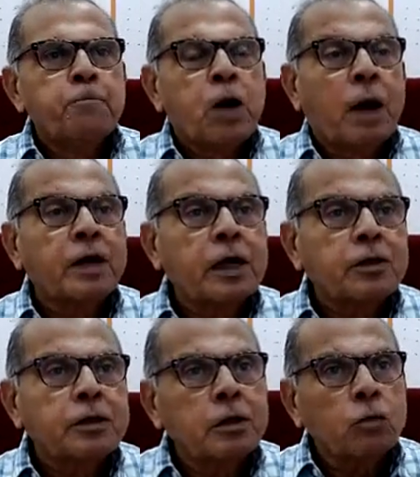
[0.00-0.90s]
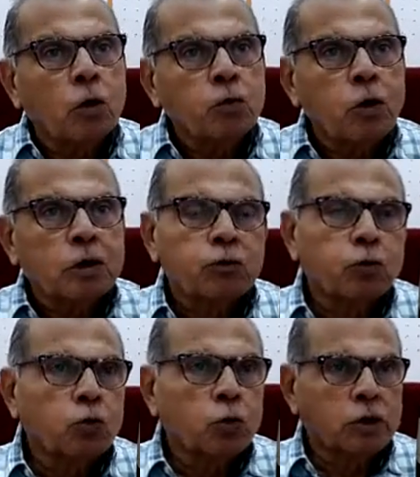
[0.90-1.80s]
তো আমরা সেদিন গল্প একটা
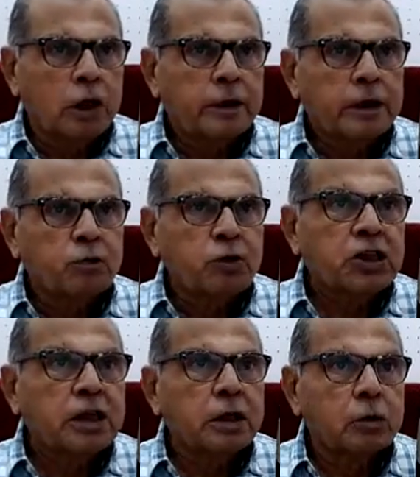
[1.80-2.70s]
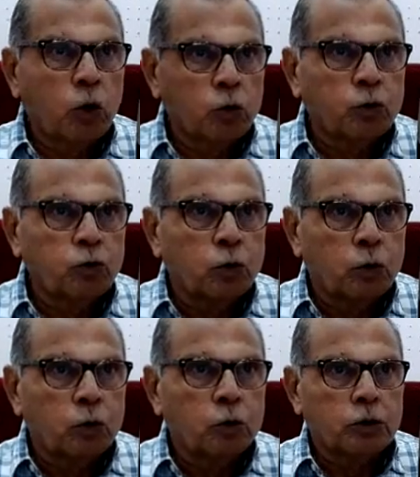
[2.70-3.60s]
শুরু করেছিলাম একটা বিষাদের গল্প
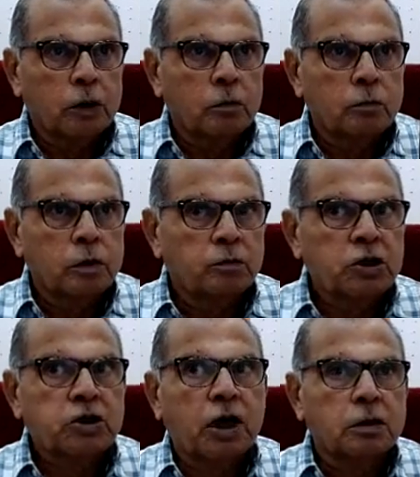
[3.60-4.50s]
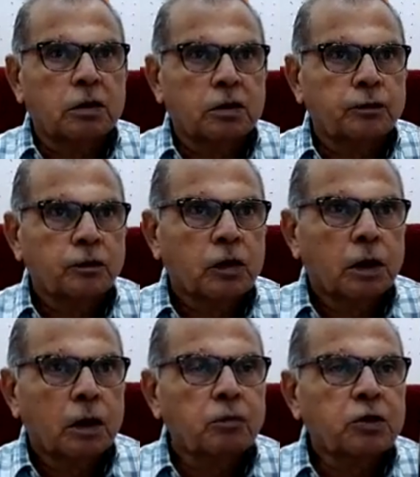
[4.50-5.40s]
বলবো বলেছিলাম বিষাদ
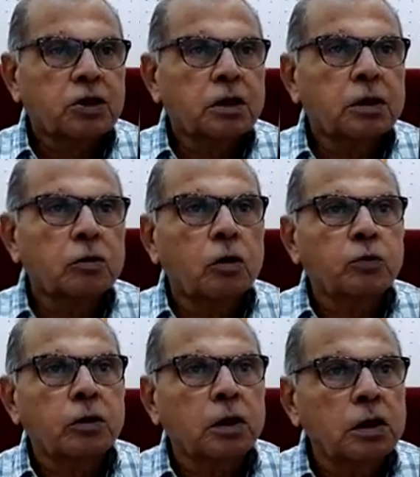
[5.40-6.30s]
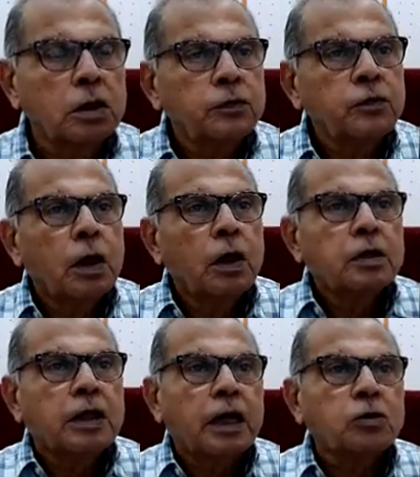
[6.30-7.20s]
বিষাদের গল্পটা কি
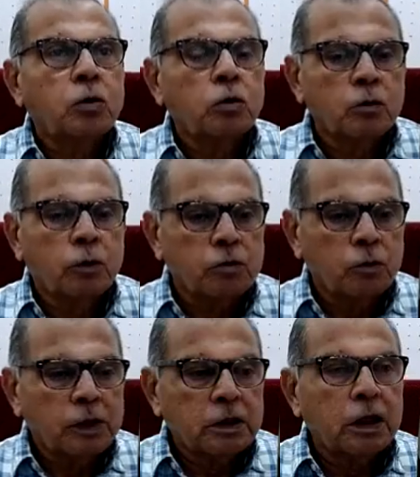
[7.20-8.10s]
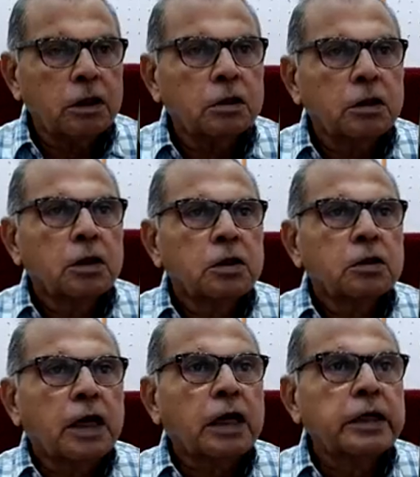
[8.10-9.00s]
তারাশঙ্কর বন্দ্যোপাধ্যায়ের
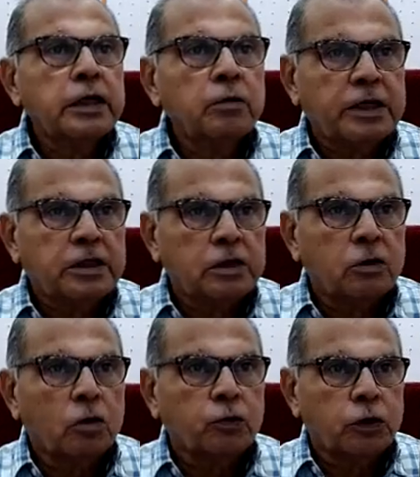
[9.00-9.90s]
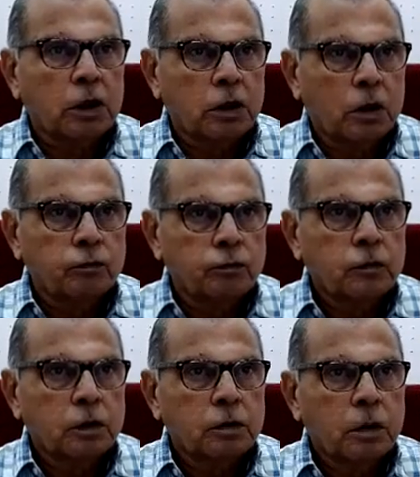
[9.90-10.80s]
তারিণী মাঝি গল্পটার নাম
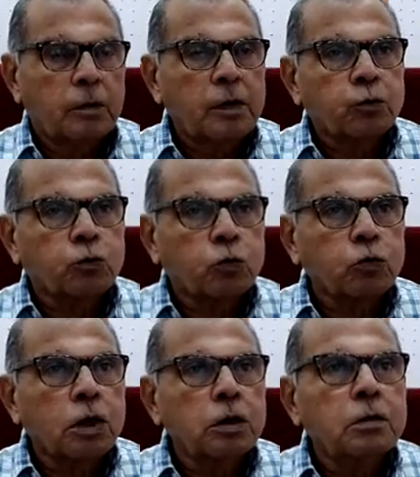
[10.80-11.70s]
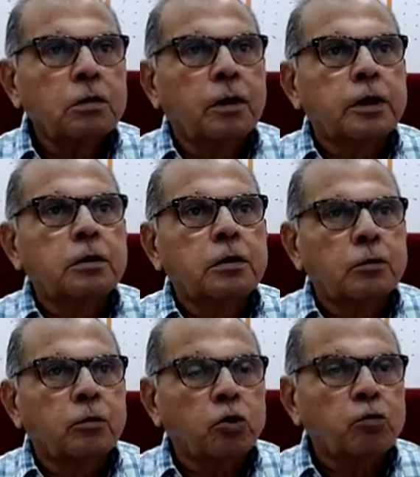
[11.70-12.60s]
আমি শুরুতেই মানে
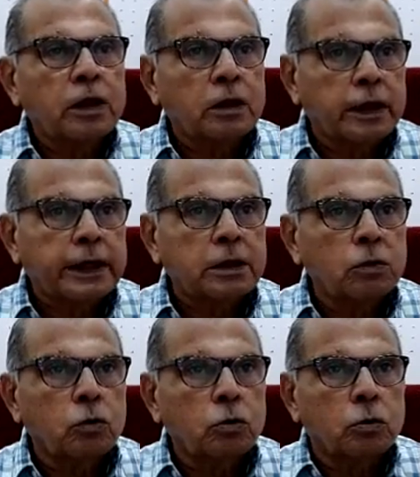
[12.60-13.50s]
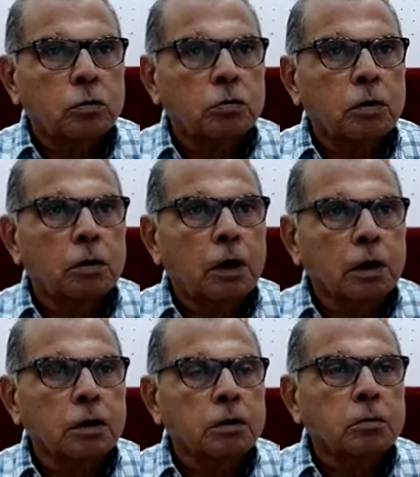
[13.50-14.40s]
ভোজবাড়িতে দেখেছেন তো
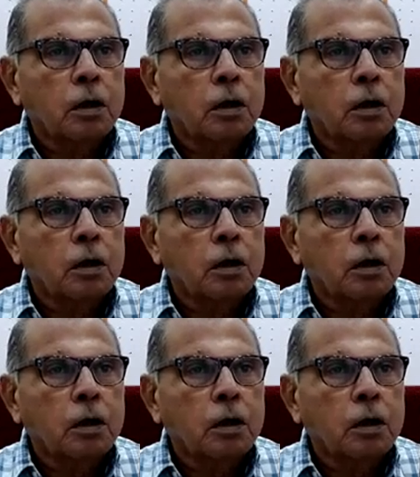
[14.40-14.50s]
আগে